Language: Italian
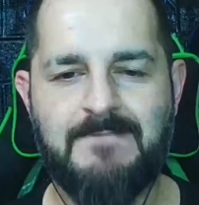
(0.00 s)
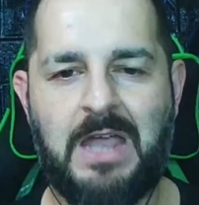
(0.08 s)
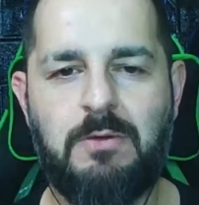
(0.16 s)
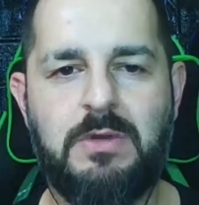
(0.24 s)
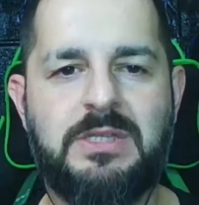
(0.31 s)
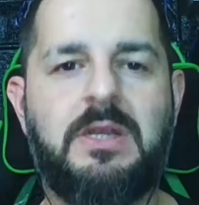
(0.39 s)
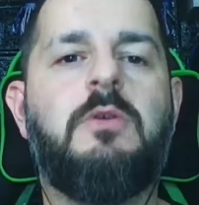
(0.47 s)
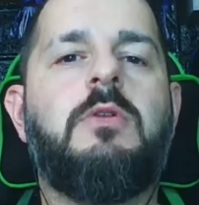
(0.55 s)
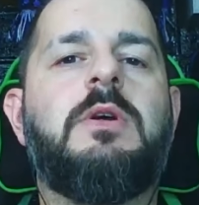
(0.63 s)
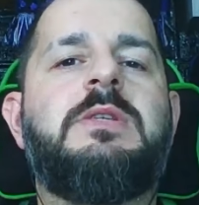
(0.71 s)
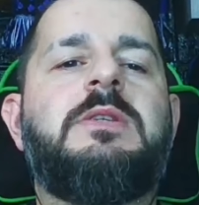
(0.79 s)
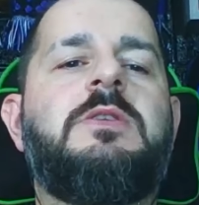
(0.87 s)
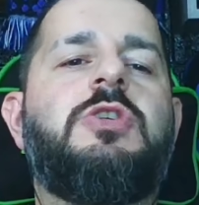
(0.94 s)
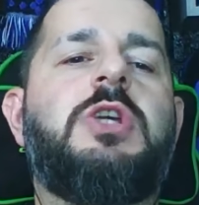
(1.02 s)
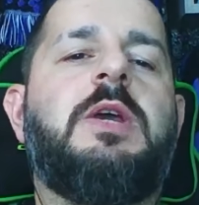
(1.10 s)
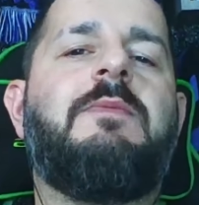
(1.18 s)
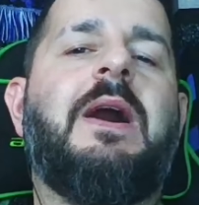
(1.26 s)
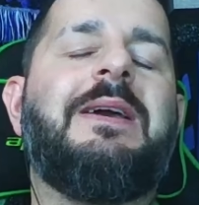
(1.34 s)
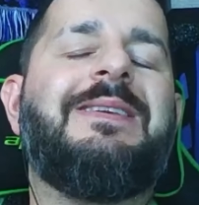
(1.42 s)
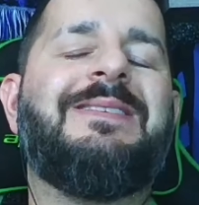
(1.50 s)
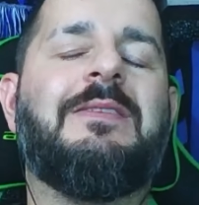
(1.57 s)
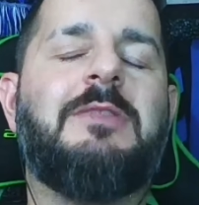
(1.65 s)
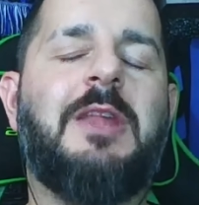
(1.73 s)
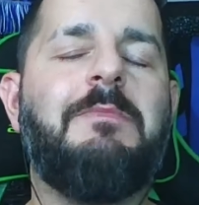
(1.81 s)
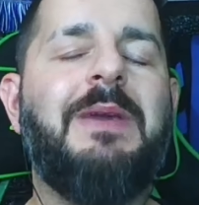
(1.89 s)
Questo era quello che si diceva
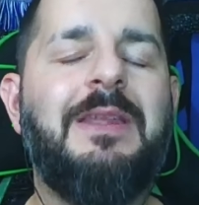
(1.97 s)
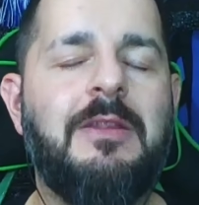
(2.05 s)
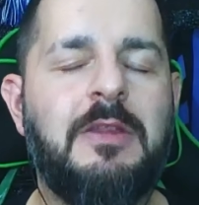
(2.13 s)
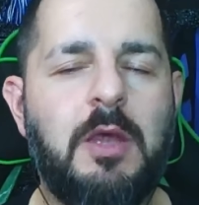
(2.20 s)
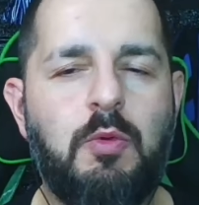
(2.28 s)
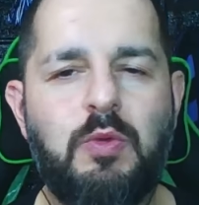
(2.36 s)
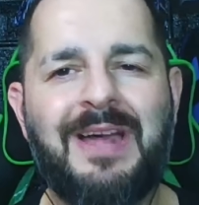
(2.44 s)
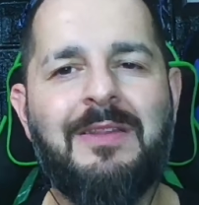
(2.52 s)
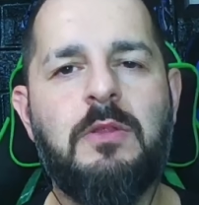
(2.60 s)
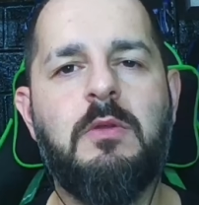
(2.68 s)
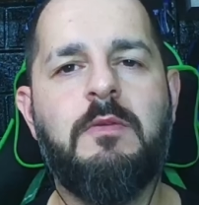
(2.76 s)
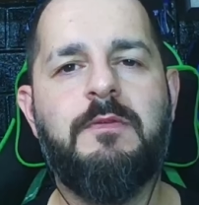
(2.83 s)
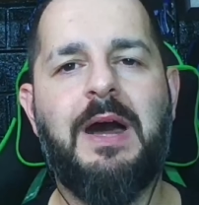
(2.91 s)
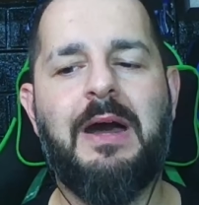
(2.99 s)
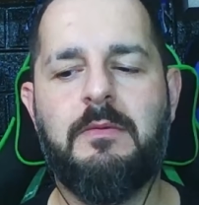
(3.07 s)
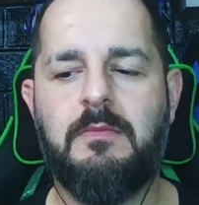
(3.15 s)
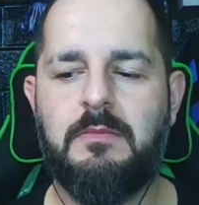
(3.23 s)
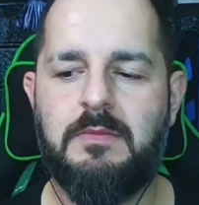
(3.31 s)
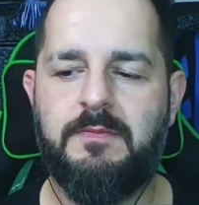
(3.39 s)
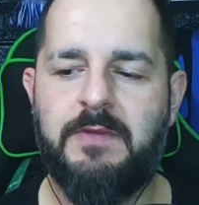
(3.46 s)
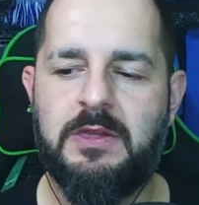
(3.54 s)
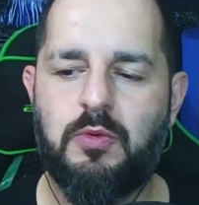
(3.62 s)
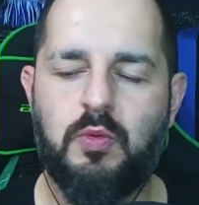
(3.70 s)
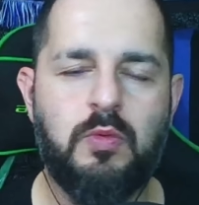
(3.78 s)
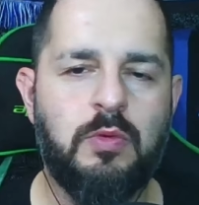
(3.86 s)
esattamente un anno fa,
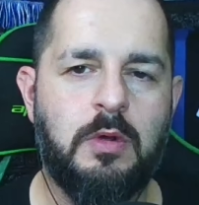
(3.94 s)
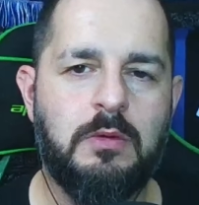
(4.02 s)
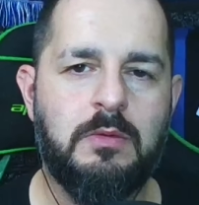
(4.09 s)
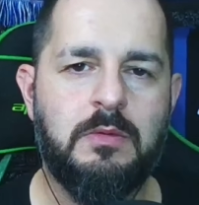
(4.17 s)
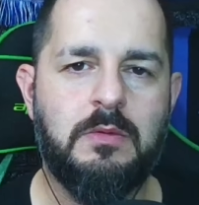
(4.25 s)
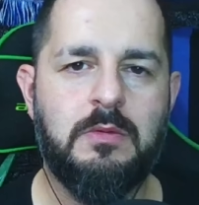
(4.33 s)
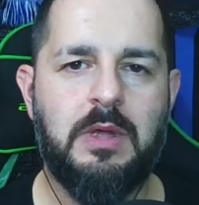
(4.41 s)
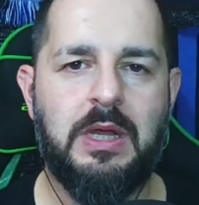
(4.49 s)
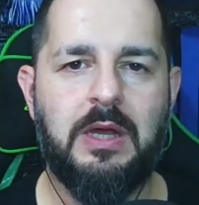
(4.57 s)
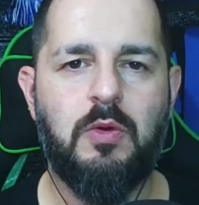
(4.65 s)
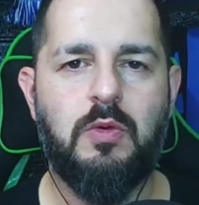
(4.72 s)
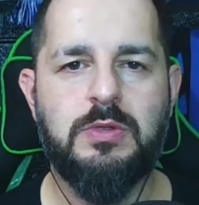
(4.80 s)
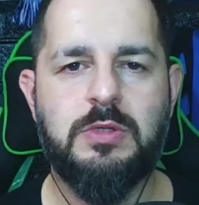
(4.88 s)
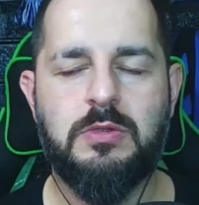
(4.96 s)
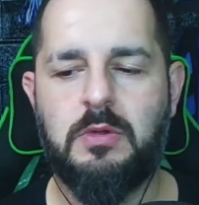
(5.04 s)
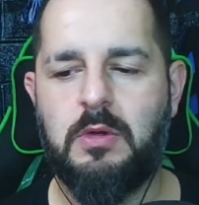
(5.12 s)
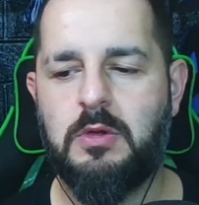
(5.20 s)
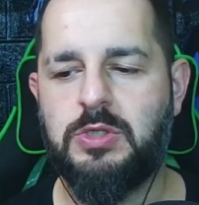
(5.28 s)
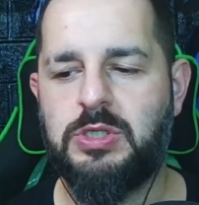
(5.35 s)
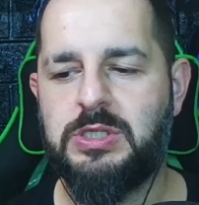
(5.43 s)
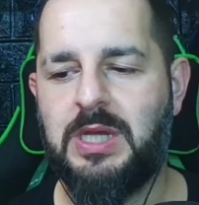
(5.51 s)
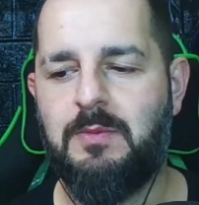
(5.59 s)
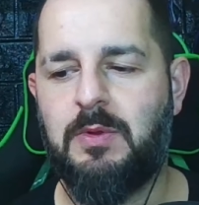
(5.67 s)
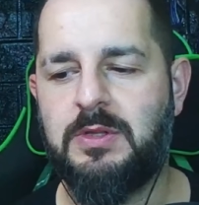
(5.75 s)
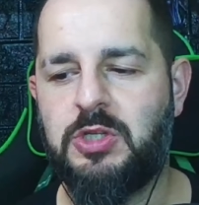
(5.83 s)
21 agosto, oggi
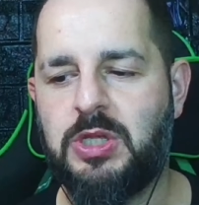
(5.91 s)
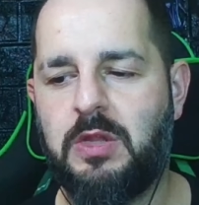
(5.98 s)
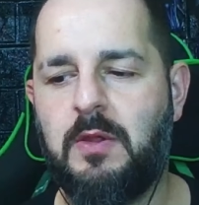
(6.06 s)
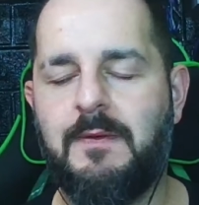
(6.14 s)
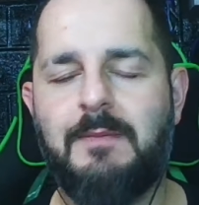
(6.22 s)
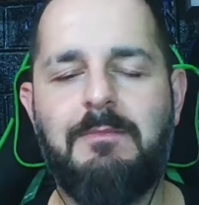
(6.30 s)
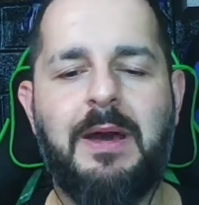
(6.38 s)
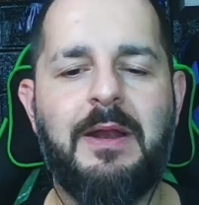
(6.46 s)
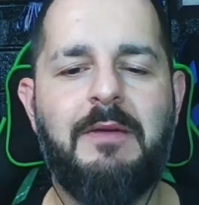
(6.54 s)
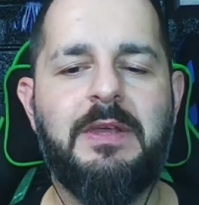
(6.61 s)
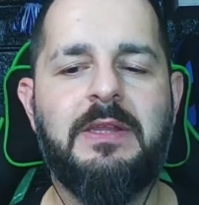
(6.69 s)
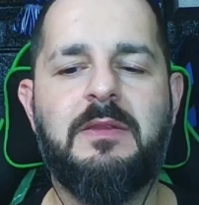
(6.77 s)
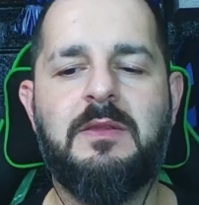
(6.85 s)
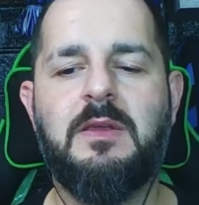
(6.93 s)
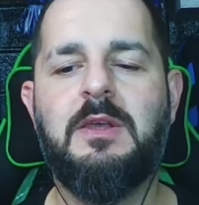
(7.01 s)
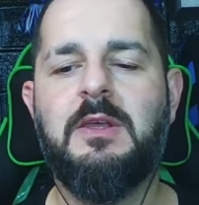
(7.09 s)
siamo al 19 20,